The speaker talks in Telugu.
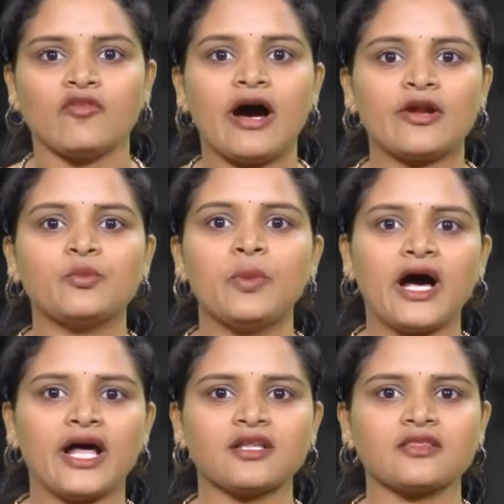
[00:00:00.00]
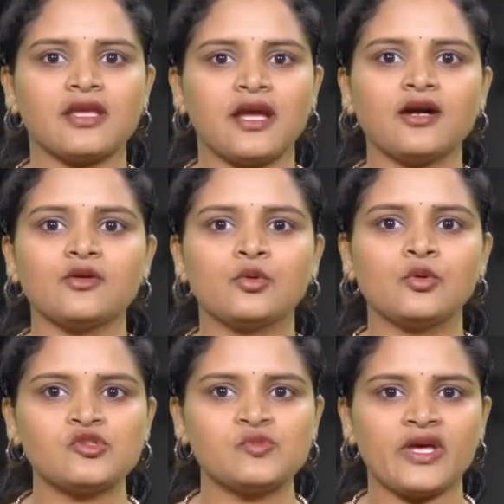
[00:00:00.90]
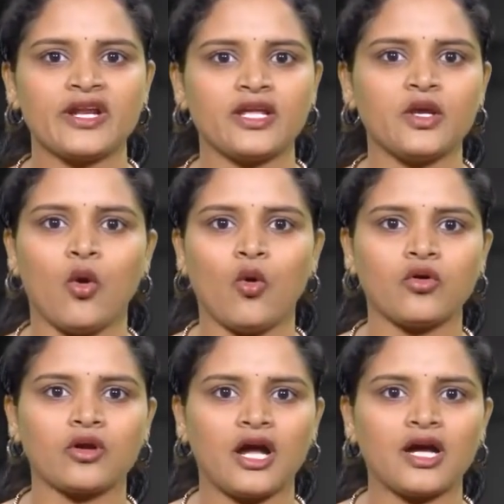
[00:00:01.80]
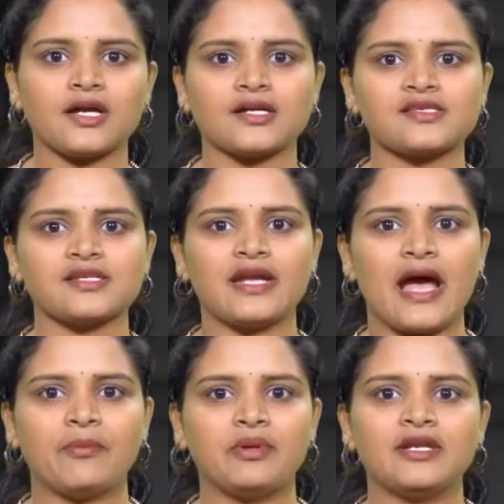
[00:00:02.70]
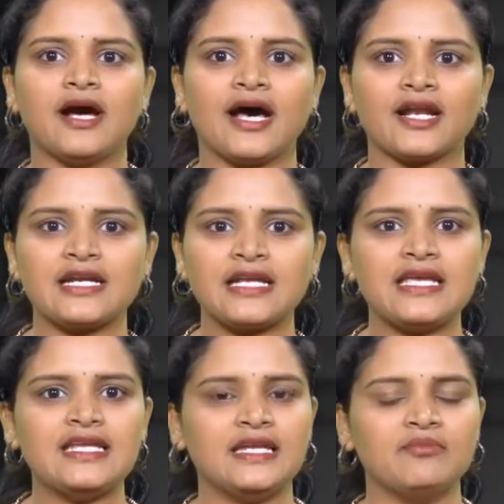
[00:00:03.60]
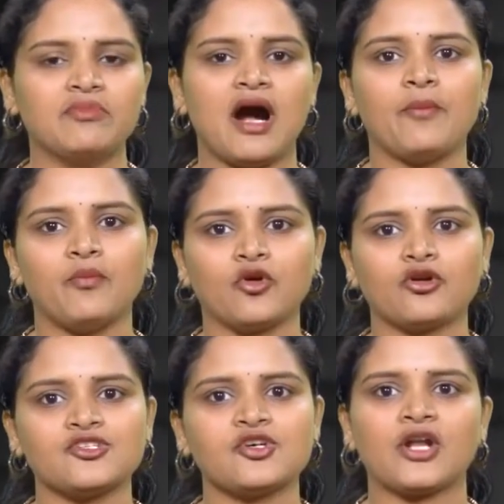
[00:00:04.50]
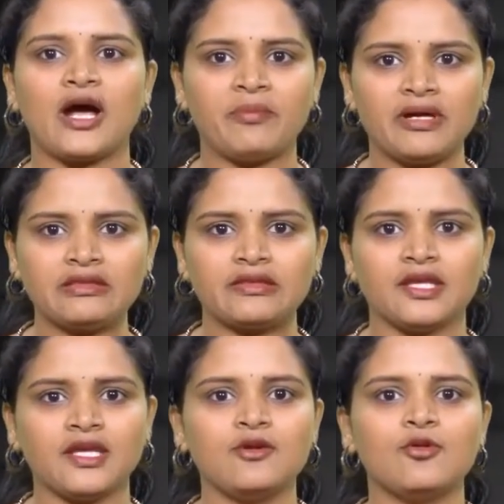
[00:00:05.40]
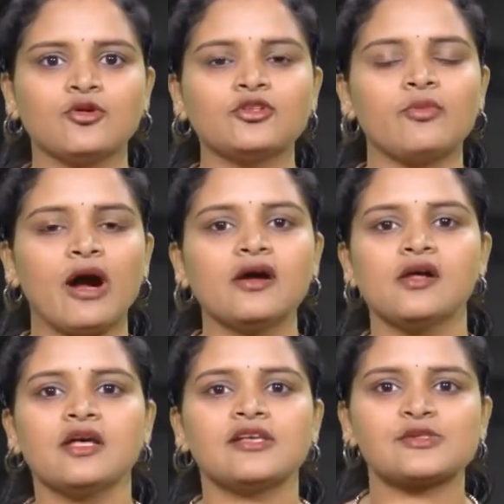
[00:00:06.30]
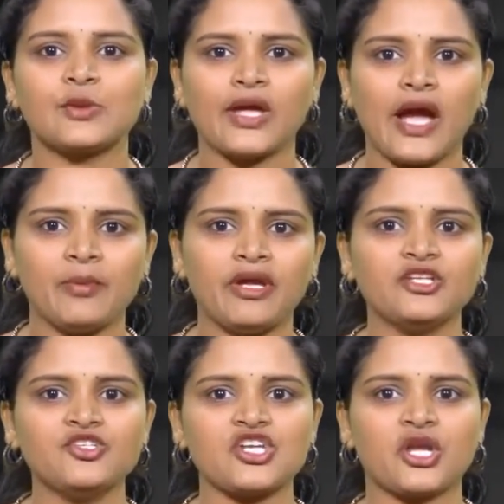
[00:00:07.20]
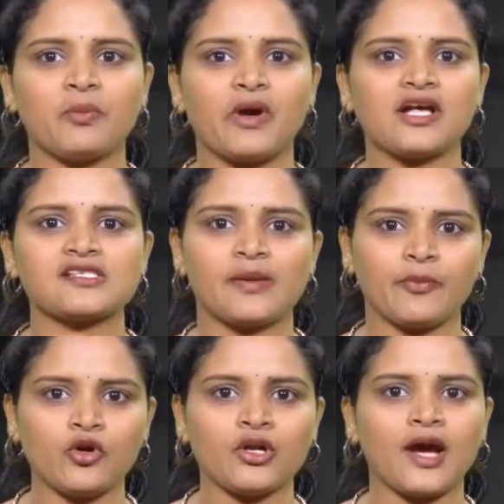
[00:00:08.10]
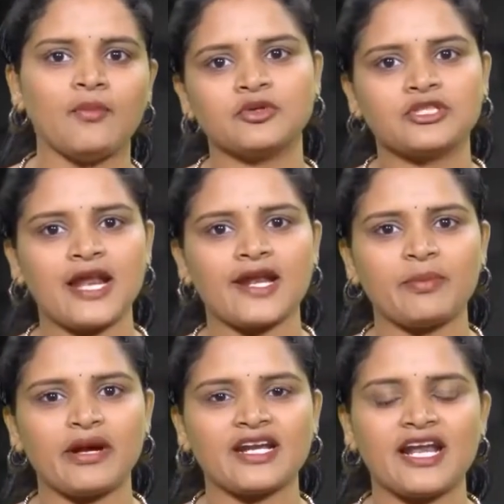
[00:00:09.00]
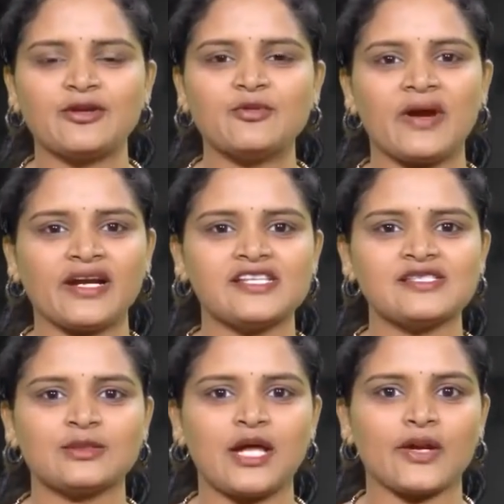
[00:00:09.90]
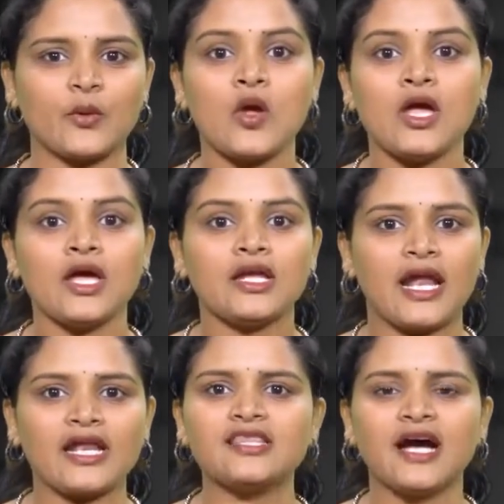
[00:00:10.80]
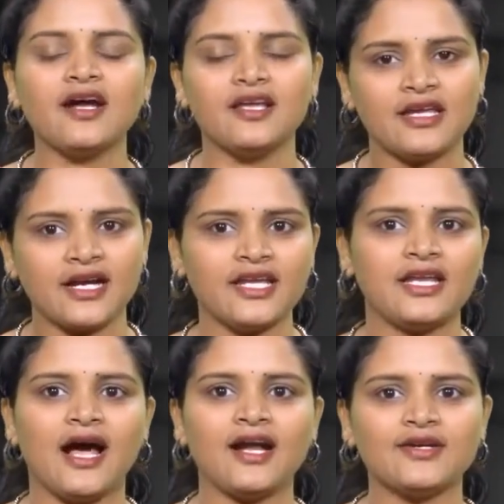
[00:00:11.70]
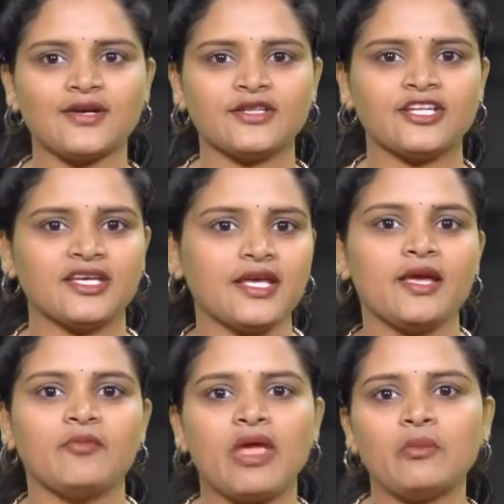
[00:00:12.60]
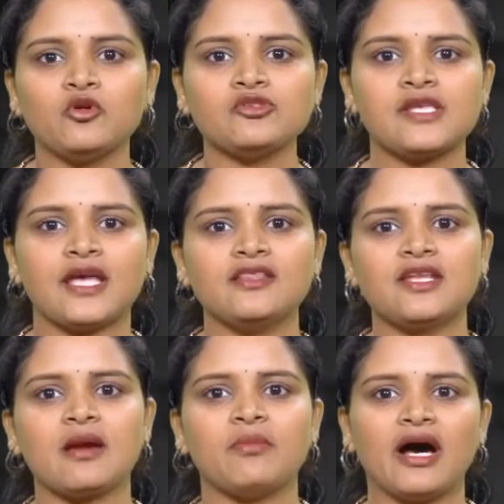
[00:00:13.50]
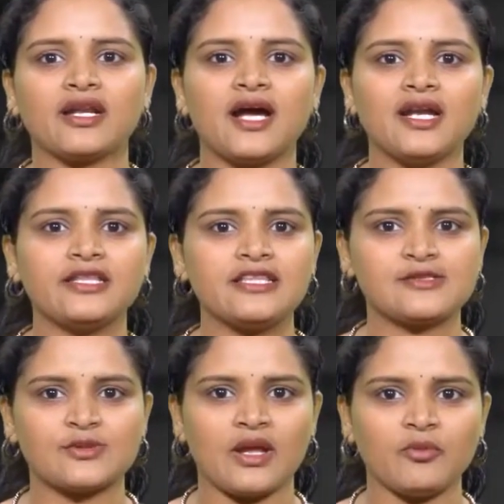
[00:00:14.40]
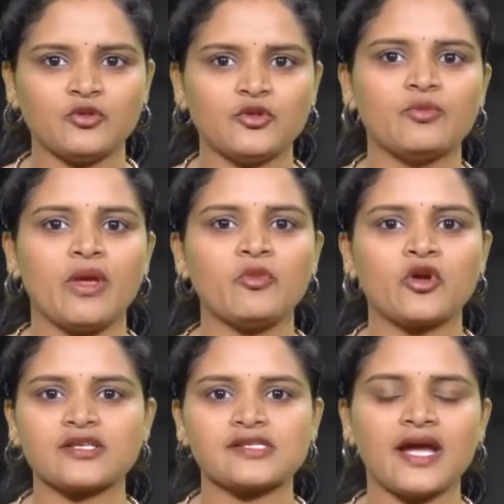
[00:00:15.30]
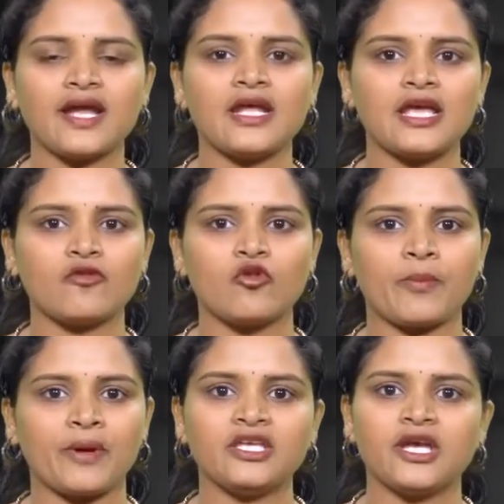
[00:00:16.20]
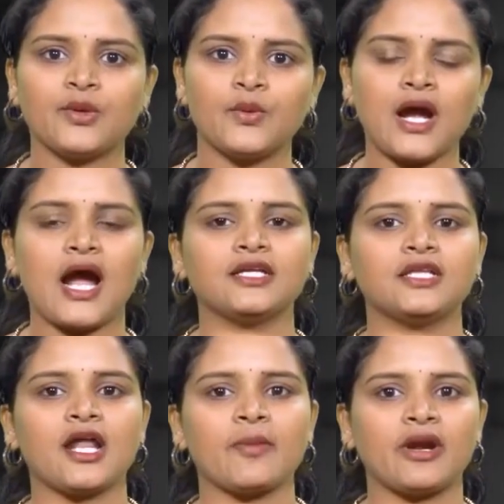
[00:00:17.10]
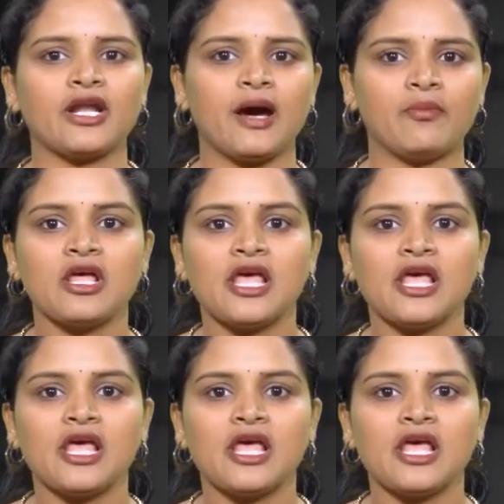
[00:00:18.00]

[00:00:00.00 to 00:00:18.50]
వారు భారతీయ గూస్బెర్రీ ఓక్రా కస్టర్డ్ యాపిల్ అరటి నిమ్మ మొక్కజొన్న పత్తి గోధుమ సోయాబీన్ చిక్పా సపోటా మొదలైన పంటలను పండిస్తున్నారు లలిత ఇక ఇలా అంటోంది మేము సేంద్రియ మార్గాన్ని తీసుకునే ముందు మేము రసాయన ఎరువులపై ఎక్కువగా ఆధారపడ్డాం